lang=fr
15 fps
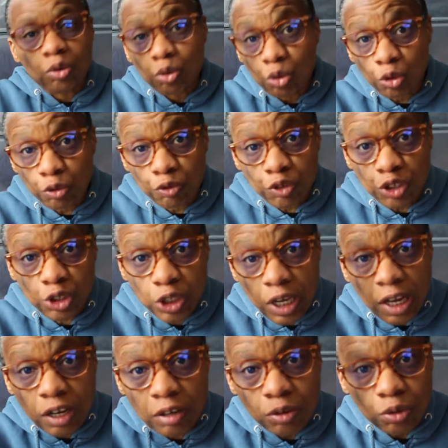
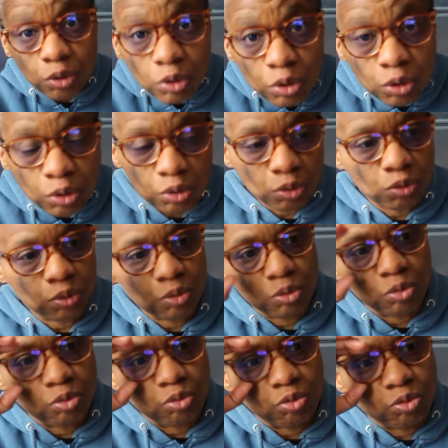officiel,
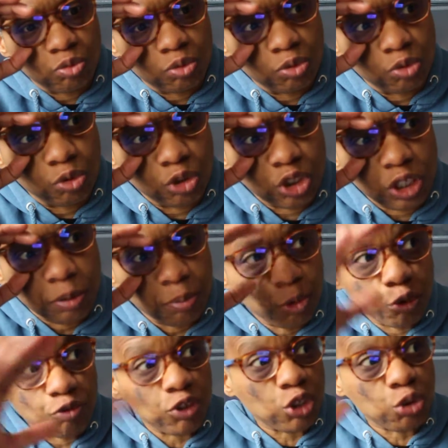ok, pas
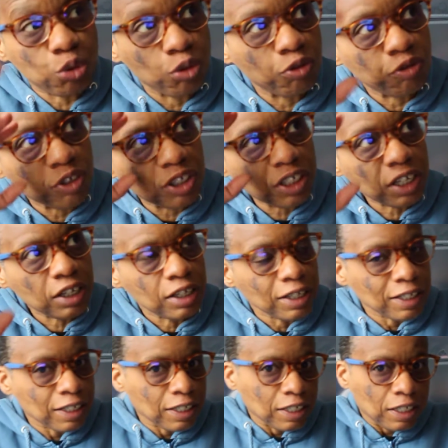officieux, officiel,
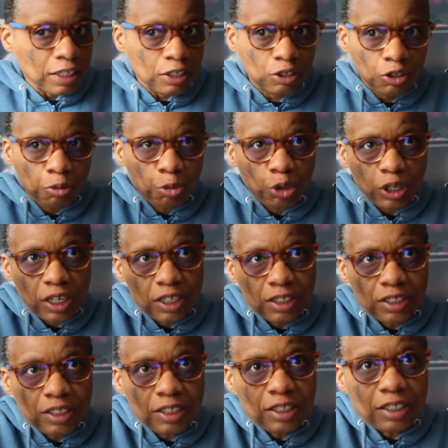il semblerait
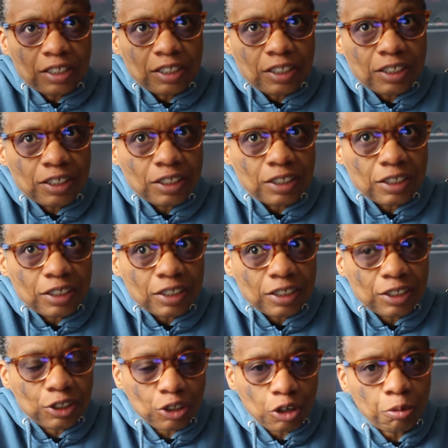qu'il
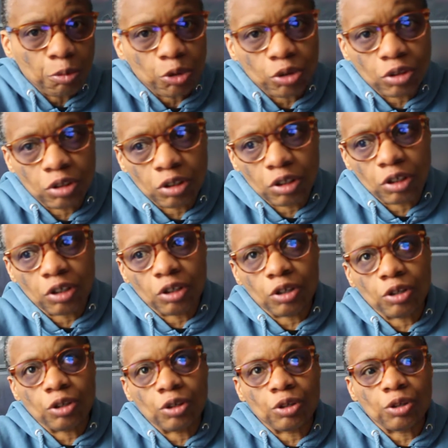semble
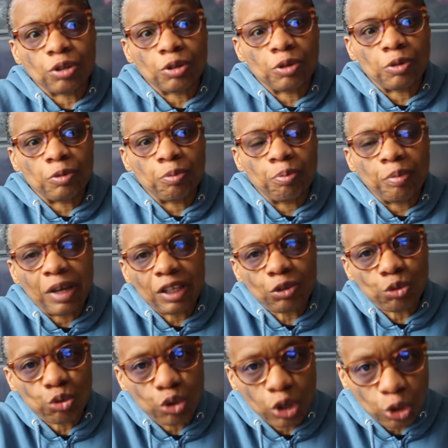euh,
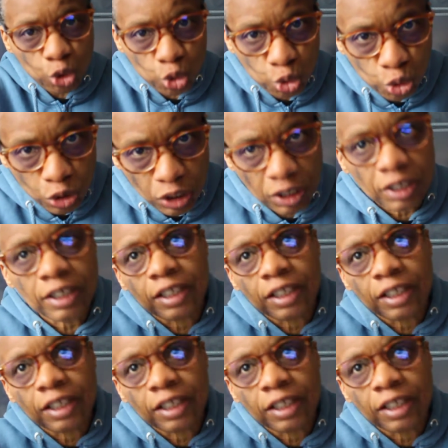mettre au grand jour